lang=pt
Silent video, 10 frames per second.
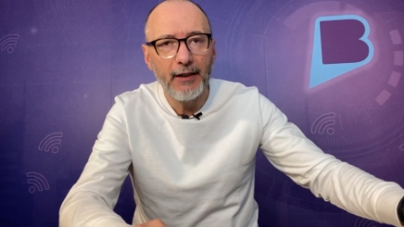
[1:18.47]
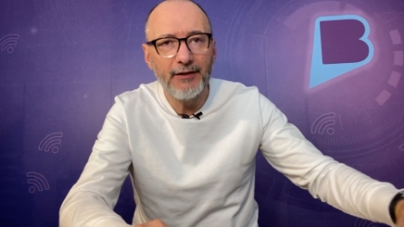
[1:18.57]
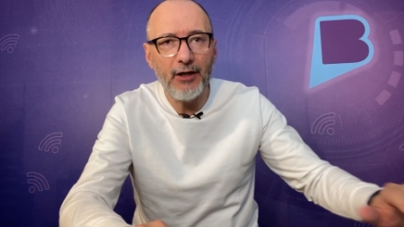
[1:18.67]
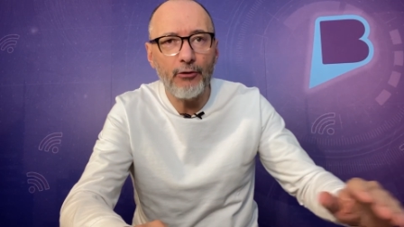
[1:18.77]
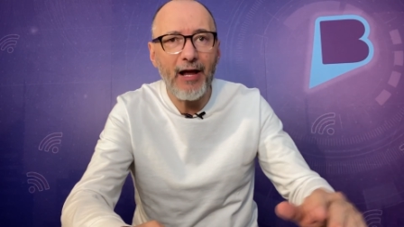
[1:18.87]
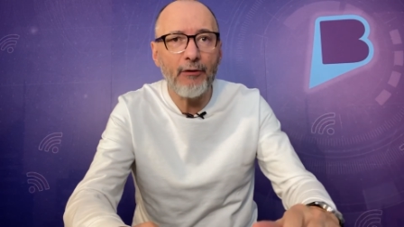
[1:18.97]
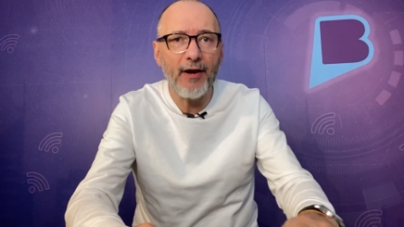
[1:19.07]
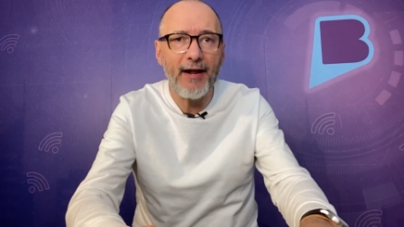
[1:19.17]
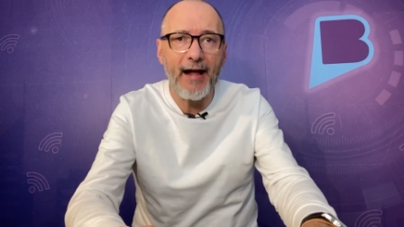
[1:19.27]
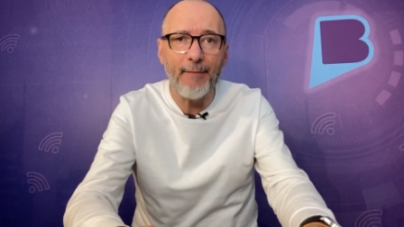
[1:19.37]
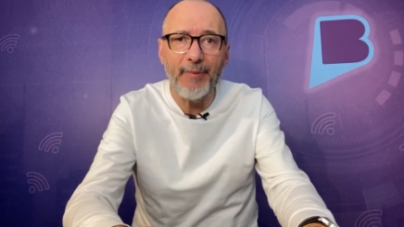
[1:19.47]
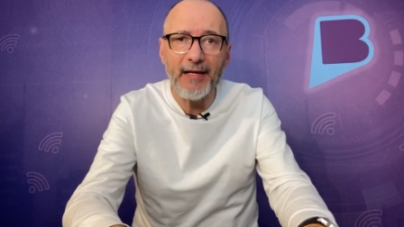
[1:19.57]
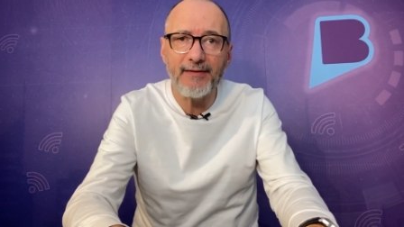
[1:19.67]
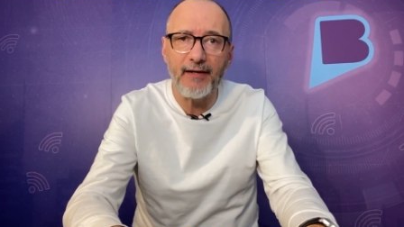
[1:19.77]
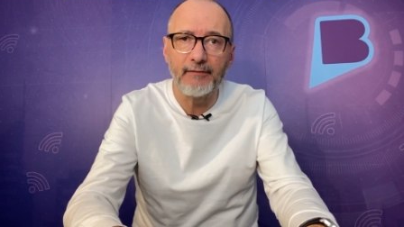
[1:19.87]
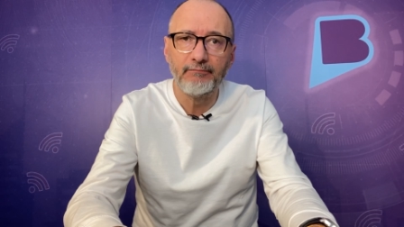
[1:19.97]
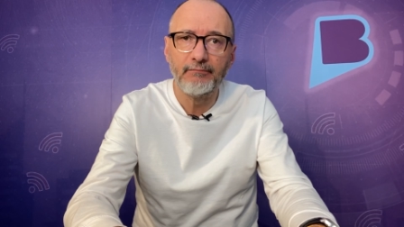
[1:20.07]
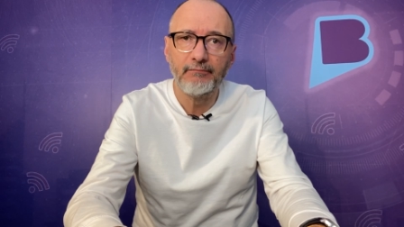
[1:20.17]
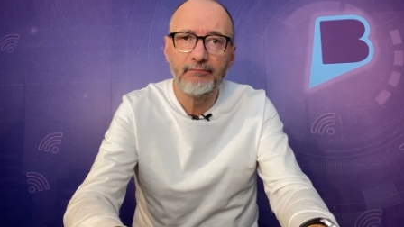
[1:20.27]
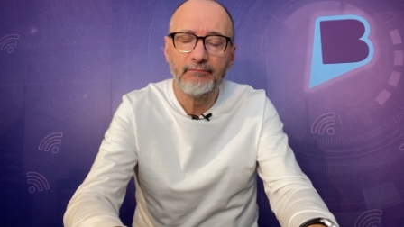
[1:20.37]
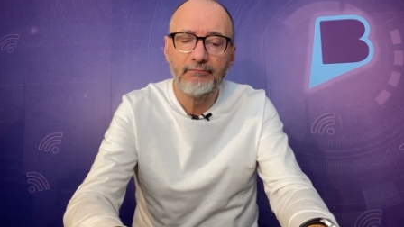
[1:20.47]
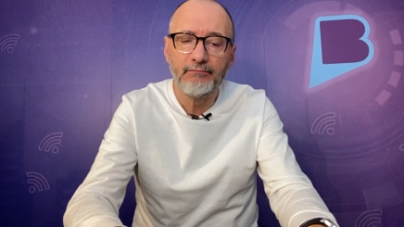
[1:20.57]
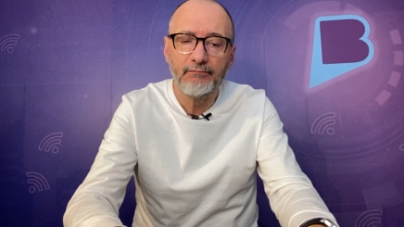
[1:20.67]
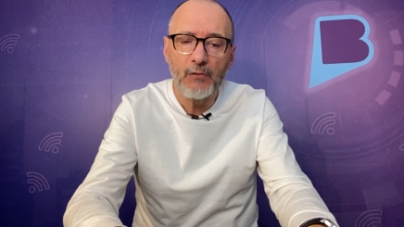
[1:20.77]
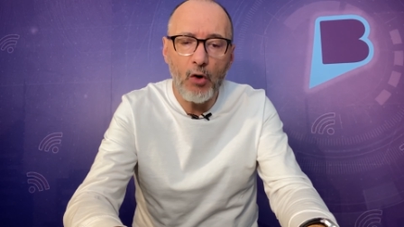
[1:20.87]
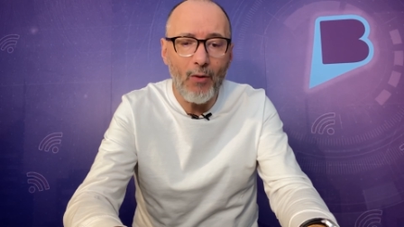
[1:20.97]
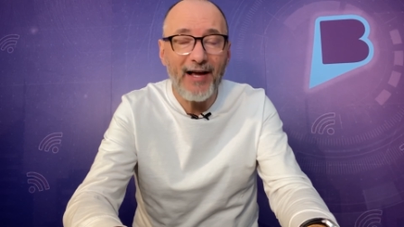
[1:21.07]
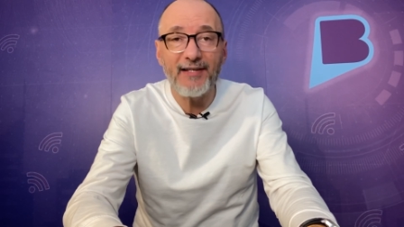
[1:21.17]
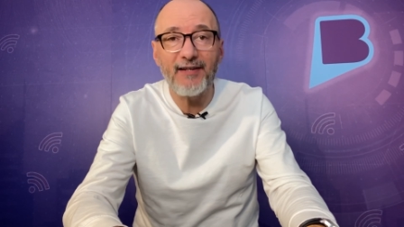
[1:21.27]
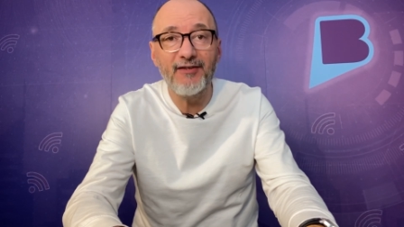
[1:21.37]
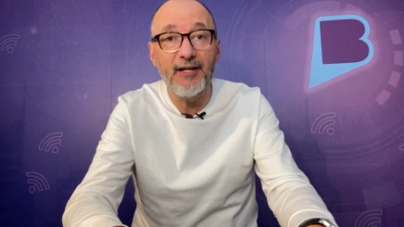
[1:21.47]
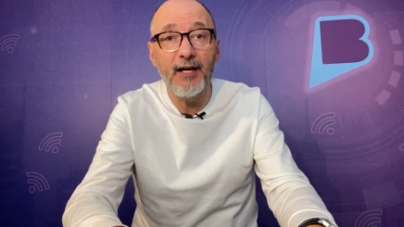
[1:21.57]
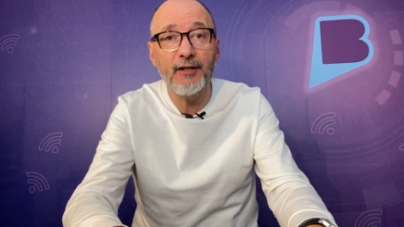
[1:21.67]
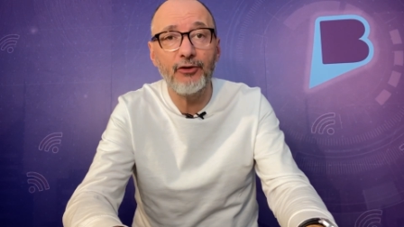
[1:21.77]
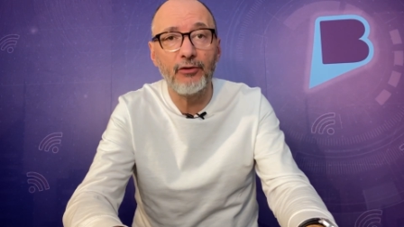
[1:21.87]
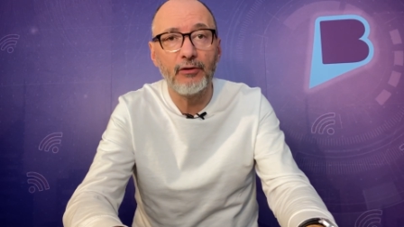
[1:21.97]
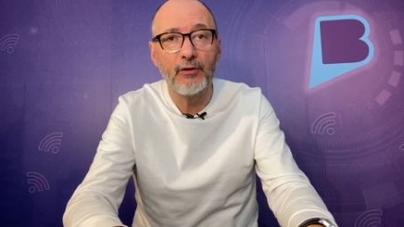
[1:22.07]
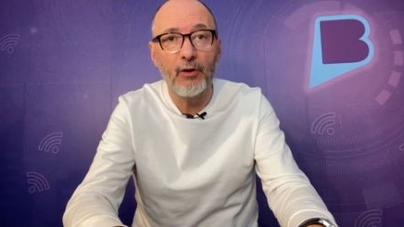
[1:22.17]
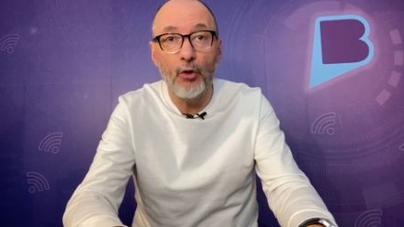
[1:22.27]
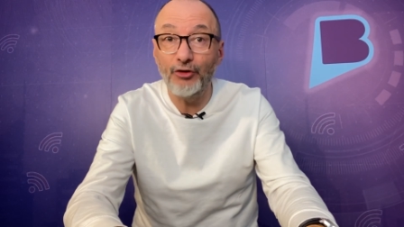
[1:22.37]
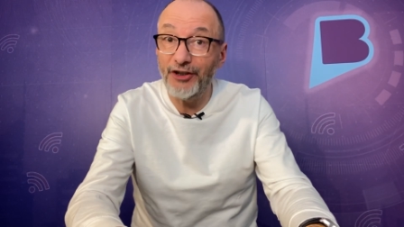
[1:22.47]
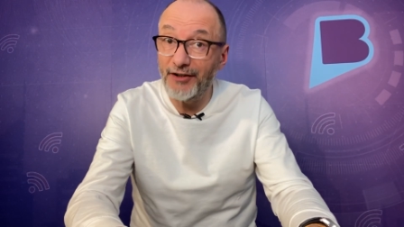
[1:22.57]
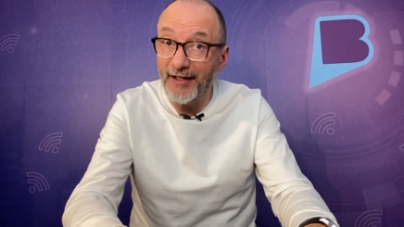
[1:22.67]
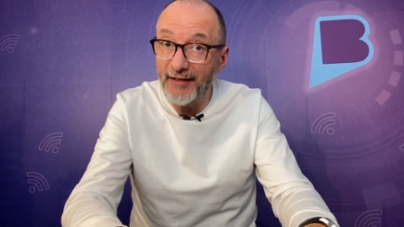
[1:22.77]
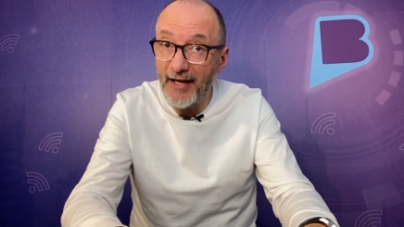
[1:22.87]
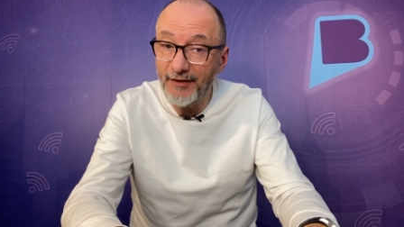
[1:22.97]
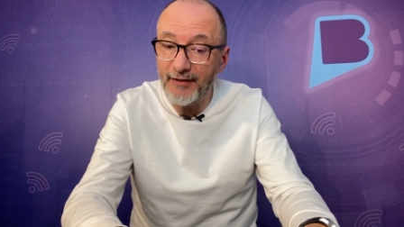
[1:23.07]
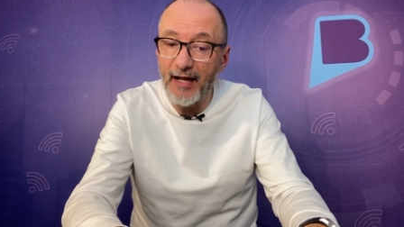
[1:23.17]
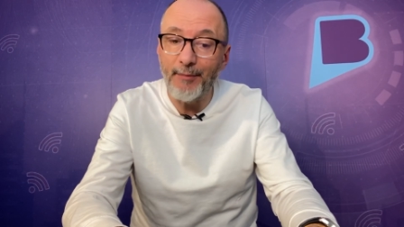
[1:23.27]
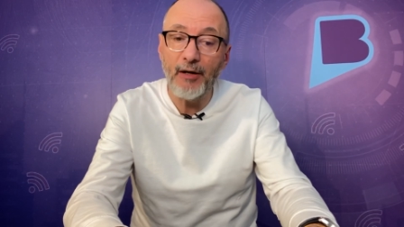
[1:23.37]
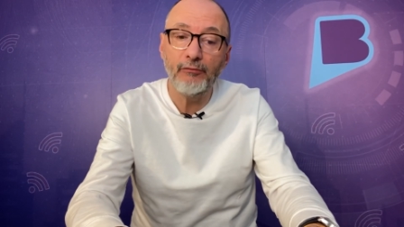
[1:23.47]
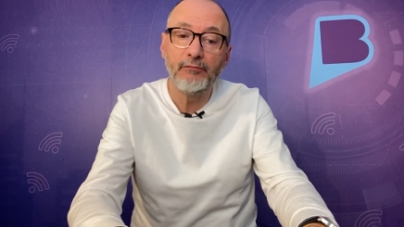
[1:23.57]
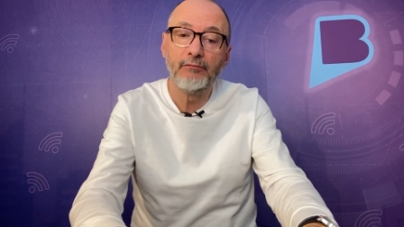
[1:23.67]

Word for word: De auréola na cabeça, com asas de anjo ou de tridente na mão,